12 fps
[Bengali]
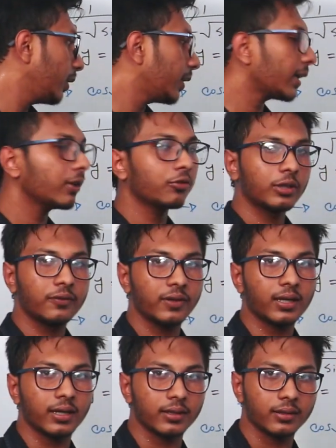এটা কিন্তু
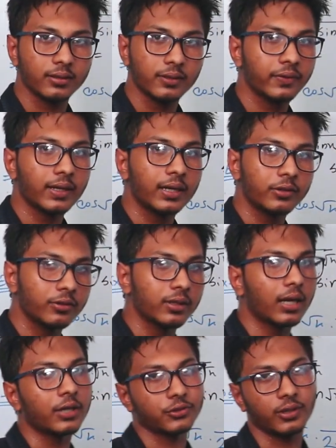ডিফিকাল্ট ডিফিকাল্ট
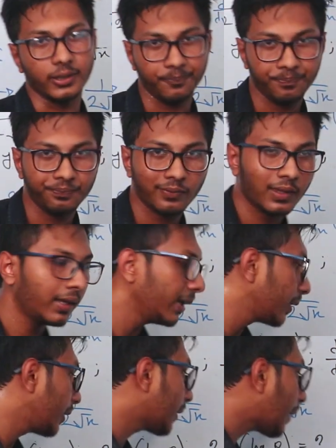না আসলে
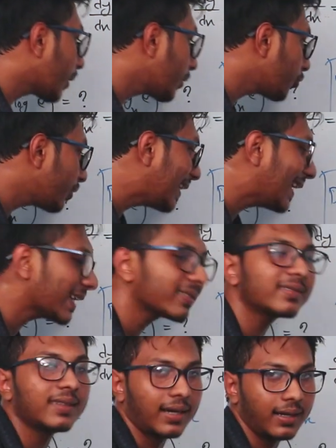এটা আমার কিন্তু এক্স
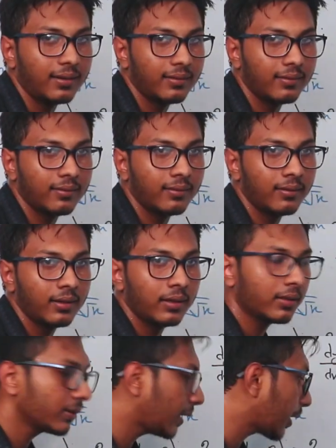না
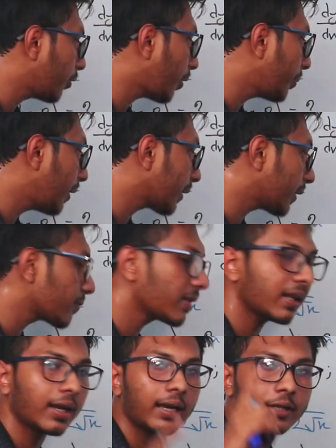দেখো আমি একদম
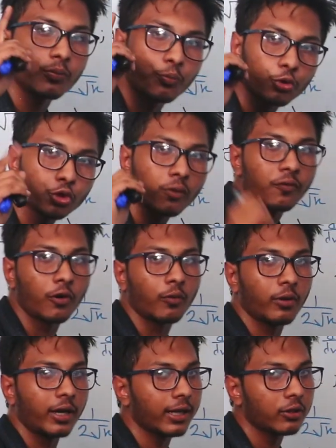জেনারেল একদম প্রথম
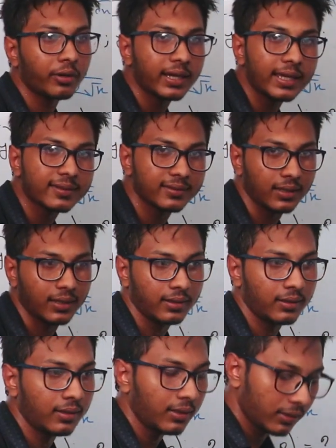ফর্মুলা এটা কিন্তু আমার এক্স না
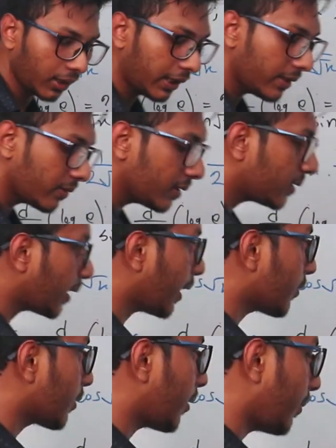তাহলে এই জিনিসটাকে
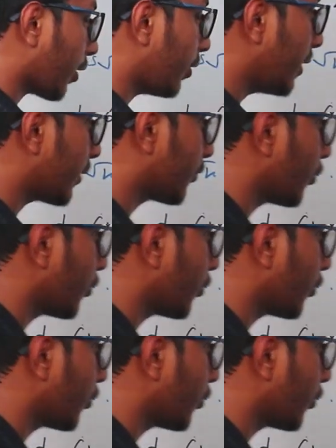যদি আমি এখন এক্স